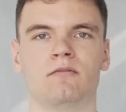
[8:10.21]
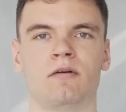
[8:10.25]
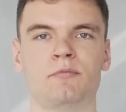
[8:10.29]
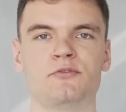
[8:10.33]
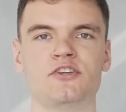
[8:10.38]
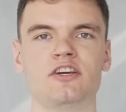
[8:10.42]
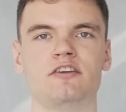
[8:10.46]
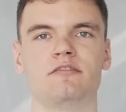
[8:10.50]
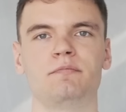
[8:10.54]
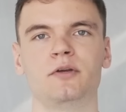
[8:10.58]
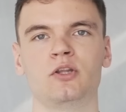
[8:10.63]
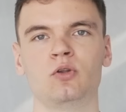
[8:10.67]

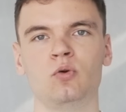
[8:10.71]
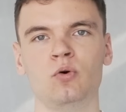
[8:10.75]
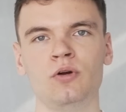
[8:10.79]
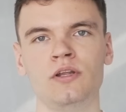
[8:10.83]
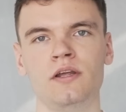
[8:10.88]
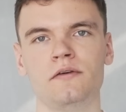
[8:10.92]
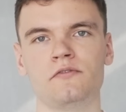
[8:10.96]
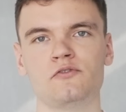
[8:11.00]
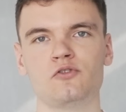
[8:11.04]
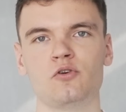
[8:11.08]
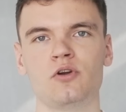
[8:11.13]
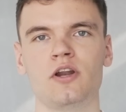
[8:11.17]
Вообще, в
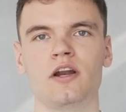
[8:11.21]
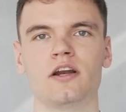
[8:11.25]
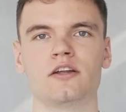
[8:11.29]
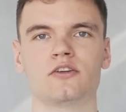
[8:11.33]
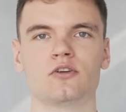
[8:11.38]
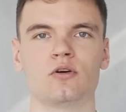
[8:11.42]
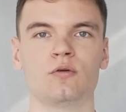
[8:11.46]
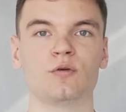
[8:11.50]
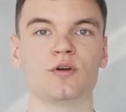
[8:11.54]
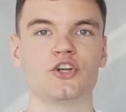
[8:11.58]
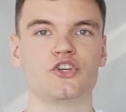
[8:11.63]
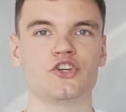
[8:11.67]
питоне все
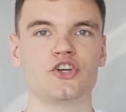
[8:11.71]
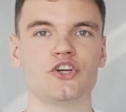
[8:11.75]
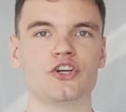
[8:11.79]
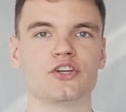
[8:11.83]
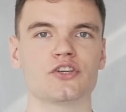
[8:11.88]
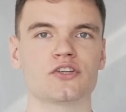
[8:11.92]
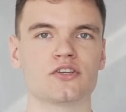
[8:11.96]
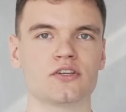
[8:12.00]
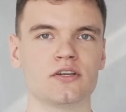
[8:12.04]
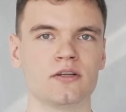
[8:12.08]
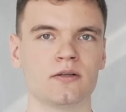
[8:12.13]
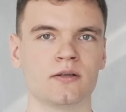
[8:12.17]
реализовано
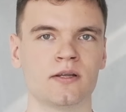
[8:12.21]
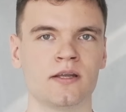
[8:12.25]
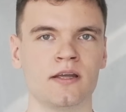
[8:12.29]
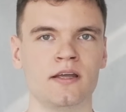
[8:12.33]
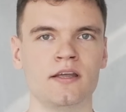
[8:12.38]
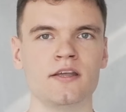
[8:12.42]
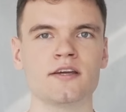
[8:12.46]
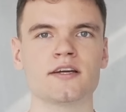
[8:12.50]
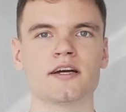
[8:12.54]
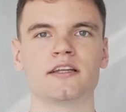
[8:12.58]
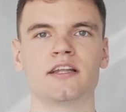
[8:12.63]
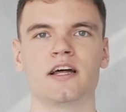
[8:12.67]
через ссылки.
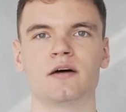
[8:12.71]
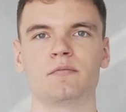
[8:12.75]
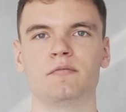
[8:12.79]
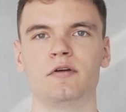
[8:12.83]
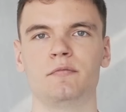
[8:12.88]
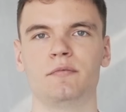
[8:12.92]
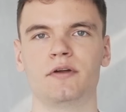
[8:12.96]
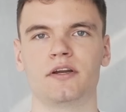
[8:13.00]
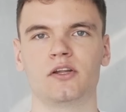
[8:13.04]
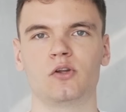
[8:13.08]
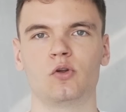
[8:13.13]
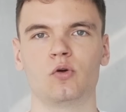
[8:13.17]
И когда мы
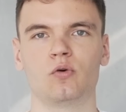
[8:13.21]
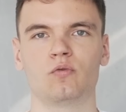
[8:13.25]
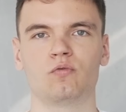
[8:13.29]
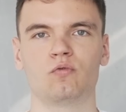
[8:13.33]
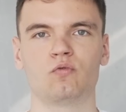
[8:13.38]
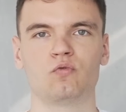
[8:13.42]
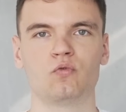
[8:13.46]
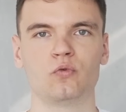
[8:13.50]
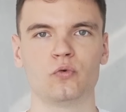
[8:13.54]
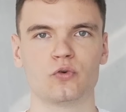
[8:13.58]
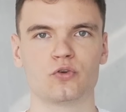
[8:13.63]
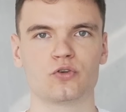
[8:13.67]
передаем
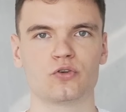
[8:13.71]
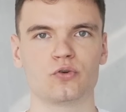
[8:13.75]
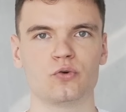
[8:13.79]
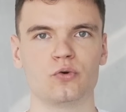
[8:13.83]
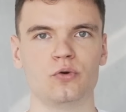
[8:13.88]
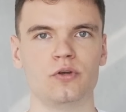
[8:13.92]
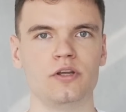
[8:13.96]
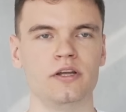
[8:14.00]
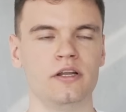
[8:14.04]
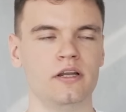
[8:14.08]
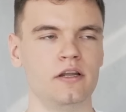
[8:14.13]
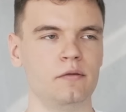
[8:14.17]

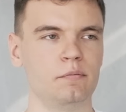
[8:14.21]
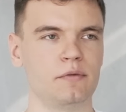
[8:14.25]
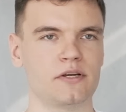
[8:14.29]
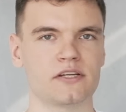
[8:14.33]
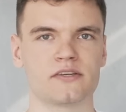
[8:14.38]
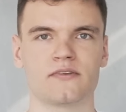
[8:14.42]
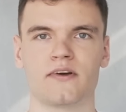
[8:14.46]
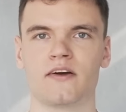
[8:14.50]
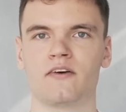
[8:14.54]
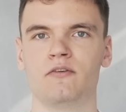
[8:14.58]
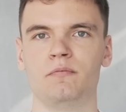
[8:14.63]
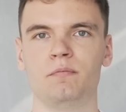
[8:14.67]
функцию или
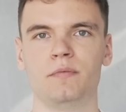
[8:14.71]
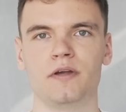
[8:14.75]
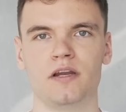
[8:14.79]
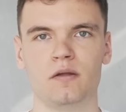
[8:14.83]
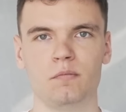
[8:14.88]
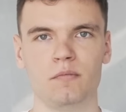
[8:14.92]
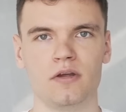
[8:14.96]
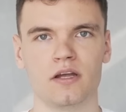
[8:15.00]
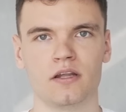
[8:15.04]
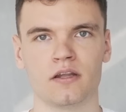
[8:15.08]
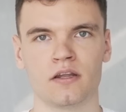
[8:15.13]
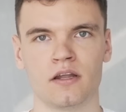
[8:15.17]
присваиваем
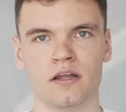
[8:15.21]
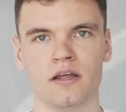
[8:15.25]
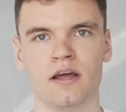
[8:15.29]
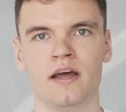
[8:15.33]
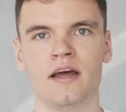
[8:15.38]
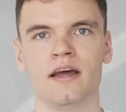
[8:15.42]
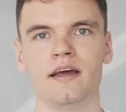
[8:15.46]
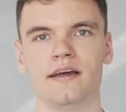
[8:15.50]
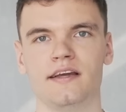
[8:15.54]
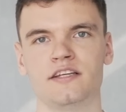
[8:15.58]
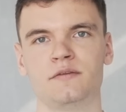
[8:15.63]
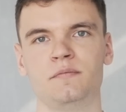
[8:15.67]
переменной
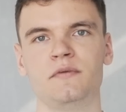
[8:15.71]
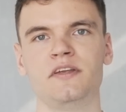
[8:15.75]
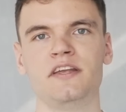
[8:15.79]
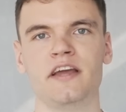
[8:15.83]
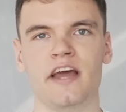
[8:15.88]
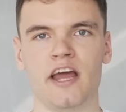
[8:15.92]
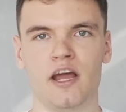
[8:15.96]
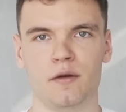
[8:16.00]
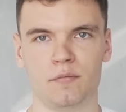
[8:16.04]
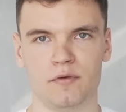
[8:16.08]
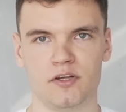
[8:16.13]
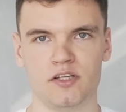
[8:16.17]

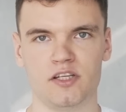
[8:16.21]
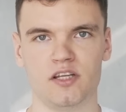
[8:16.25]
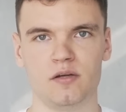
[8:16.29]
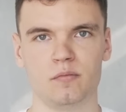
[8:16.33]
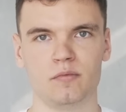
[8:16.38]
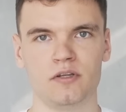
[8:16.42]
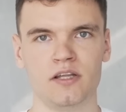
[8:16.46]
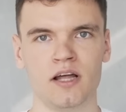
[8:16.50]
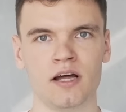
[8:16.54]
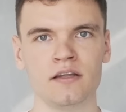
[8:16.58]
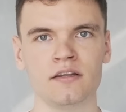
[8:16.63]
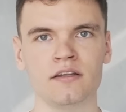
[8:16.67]
изменяемый тип
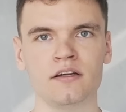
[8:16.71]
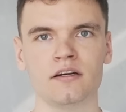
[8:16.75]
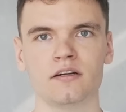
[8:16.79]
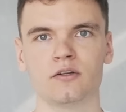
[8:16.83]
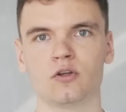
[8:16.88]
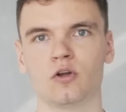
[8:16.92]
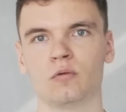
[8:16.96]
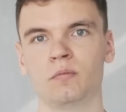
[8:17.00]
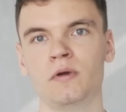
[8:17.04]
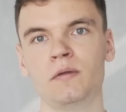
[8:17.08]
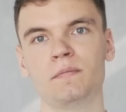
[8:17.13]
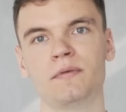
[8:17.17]
данных,
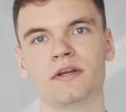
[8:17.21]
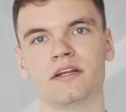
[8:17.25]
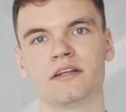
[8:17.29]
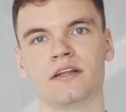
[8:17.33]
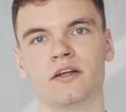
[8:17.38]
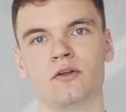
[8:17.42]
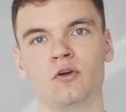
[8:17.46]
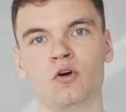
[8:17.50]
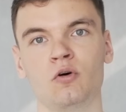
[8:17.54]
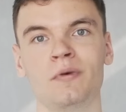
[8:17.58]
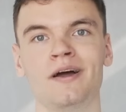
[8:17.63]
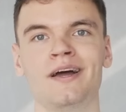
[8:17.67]
то мы
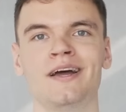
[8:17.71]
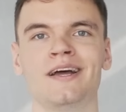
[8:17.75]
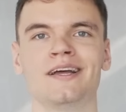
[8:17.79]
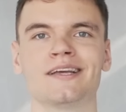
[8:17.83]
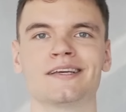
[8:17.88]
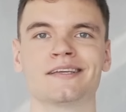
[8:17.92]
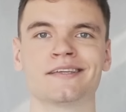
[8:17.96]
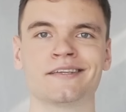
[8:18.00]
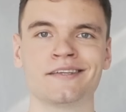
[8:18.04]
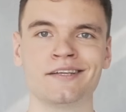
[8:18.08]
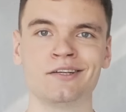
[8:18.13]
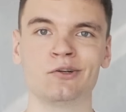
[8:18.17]
передаем
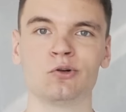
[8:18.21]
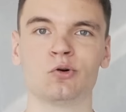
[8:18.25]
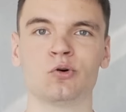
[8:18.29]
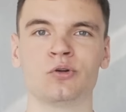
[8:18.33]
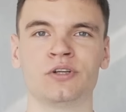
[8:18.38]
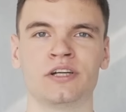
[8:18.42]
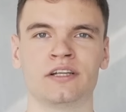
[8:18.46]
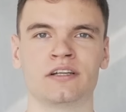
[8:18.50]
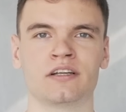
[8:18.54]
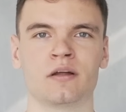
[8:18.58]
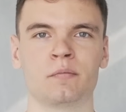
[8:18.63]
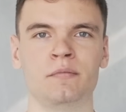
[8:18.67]
ссылку
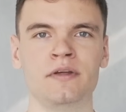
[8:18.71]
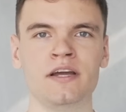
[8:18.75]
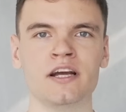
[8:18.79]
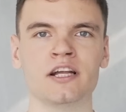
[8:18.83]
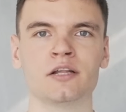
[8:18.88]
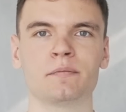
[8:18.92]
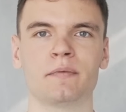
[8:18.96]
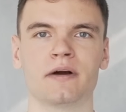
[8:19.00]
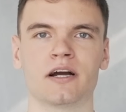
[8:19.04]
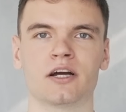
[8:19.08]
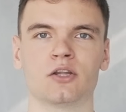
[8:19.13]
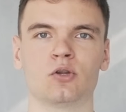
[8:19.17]
на этот
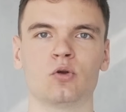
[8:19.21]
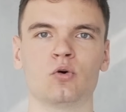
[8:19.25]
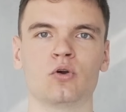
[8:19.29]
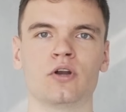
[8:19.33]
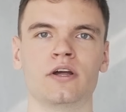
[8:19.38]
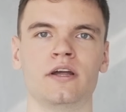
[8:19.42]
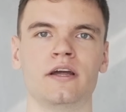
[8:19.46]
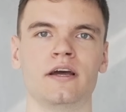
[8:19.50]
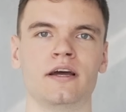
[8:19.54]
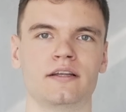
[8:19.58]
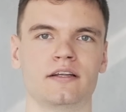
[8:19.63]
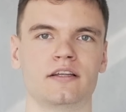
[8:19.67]
объект, по
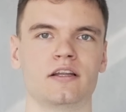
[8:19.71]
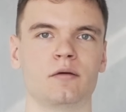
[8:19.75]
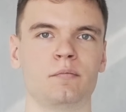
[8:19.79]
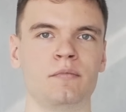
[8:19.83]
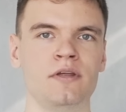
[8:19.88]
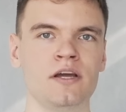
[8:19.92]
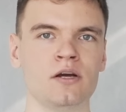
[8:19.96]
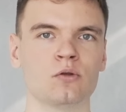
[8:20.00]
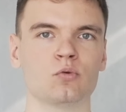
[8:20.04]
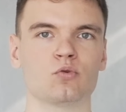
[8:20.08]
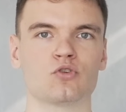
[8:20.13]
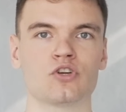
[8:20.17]
которой этот
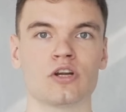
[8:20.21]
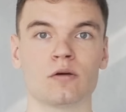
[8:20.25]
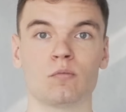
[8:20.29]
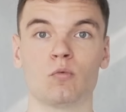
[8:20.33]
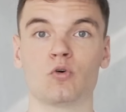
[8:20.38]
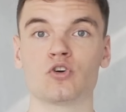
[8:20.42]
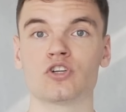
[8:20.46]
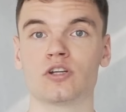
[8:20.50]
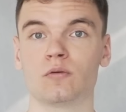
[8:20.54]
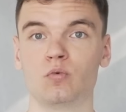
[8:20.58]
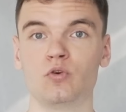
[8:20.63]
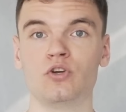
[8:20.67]
объект уже
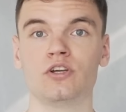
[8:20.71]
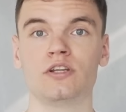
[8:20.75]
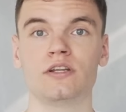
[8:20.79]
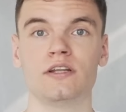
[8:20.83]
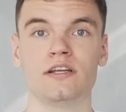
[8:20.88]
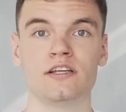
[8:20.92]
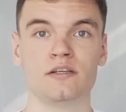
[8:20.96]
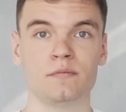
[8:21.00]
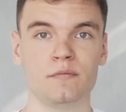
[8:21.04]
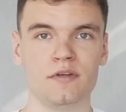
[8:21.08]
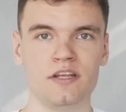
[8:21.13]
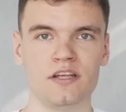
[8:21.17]
можно будет
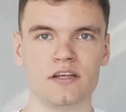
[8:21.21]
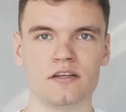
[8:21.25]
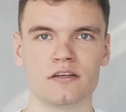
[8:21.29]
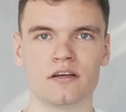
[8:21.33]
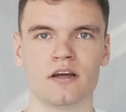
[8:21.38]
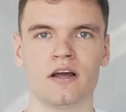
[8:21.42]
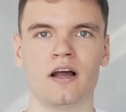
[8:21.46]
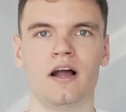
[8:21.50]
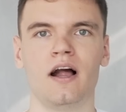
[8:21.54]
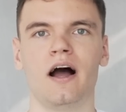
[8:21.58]
изменить.